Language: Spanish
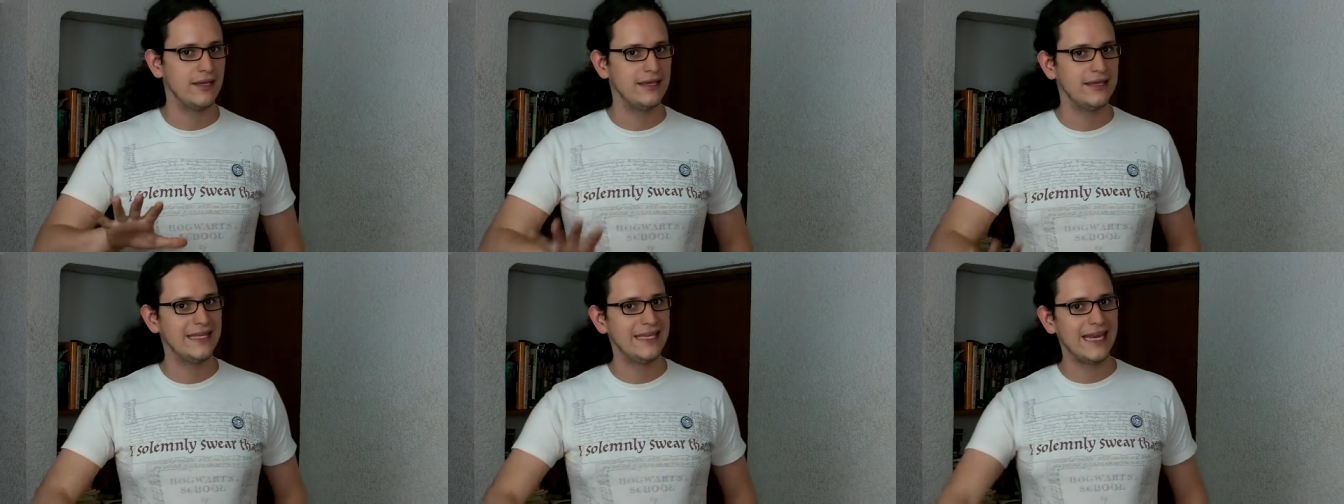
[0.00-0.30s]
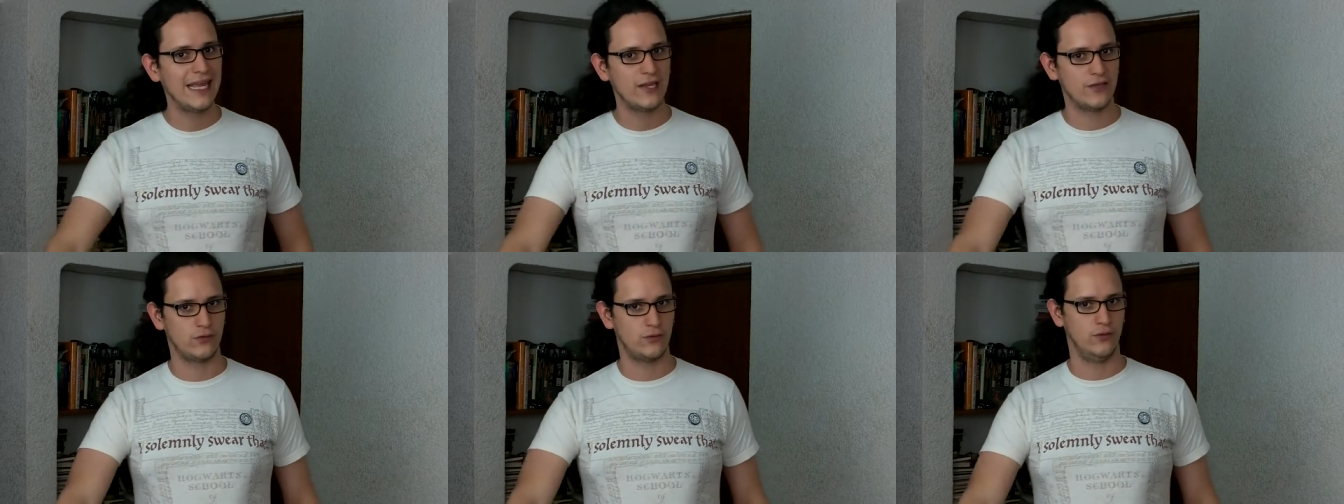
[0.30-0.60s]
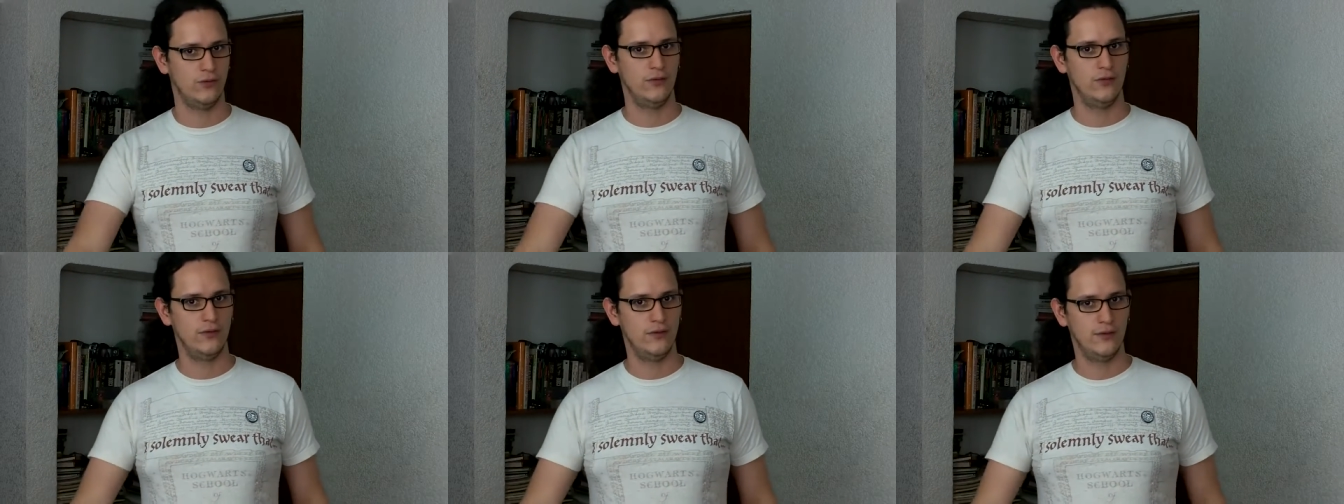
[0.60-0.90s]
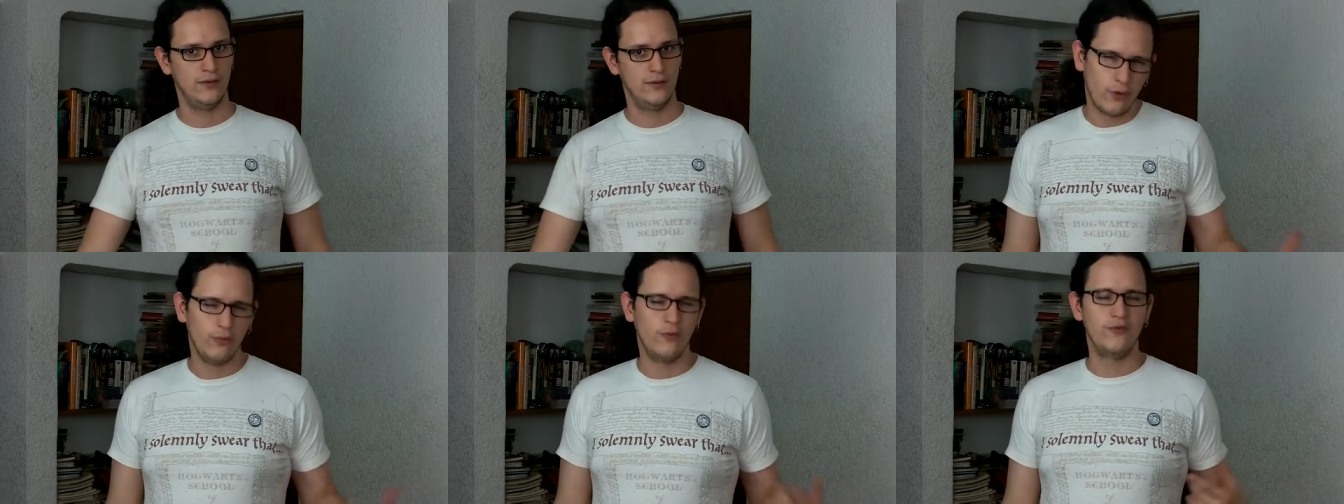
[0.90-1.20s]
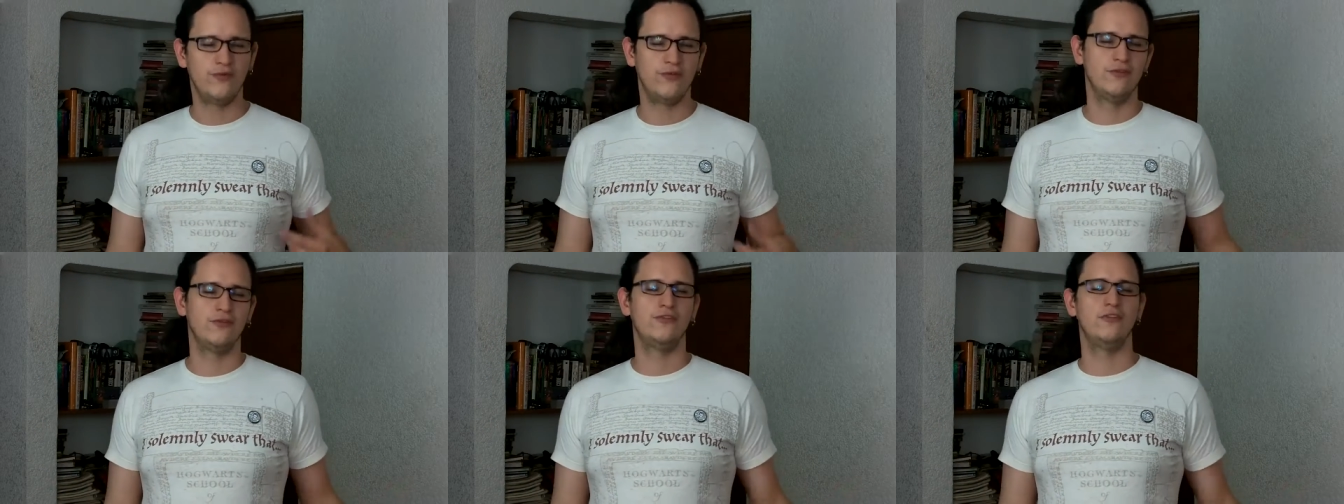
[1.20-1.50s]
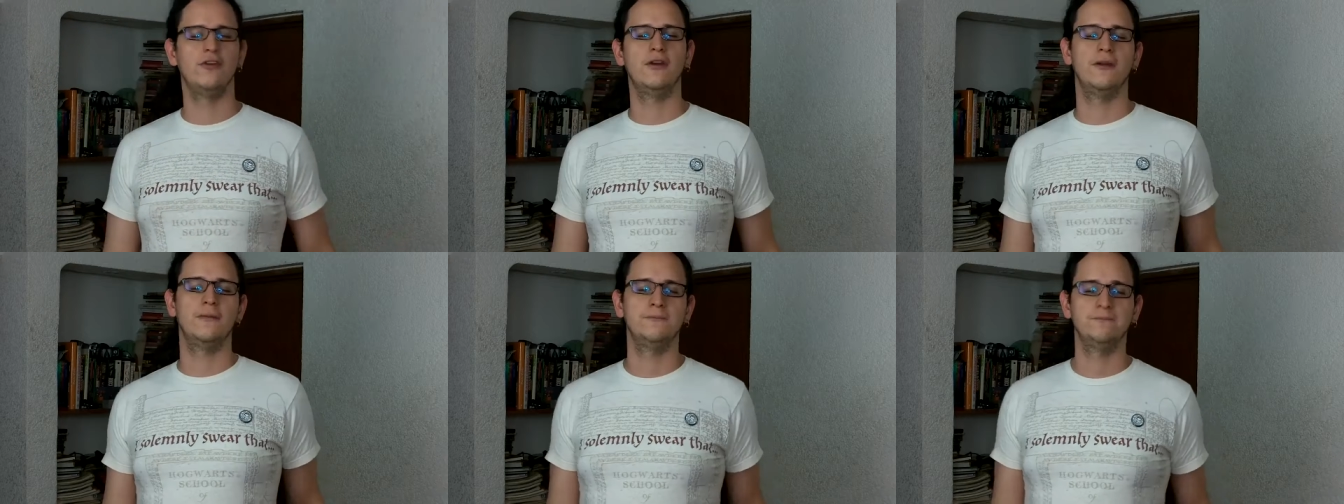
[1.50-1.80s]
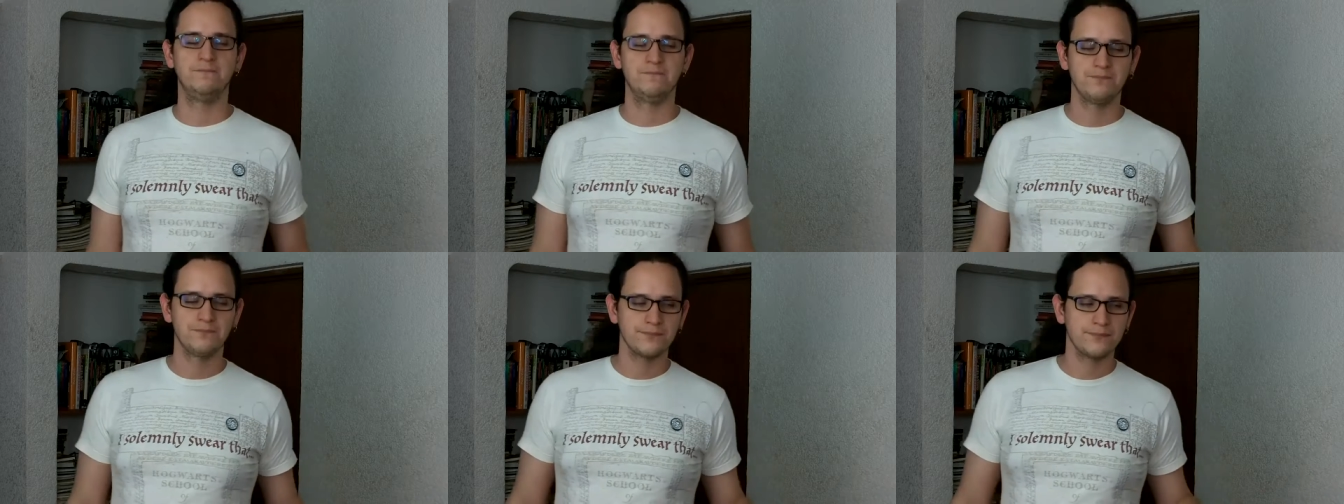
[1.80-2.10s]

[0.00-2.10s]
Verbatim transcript: indirecto. ¿Cómo funciona?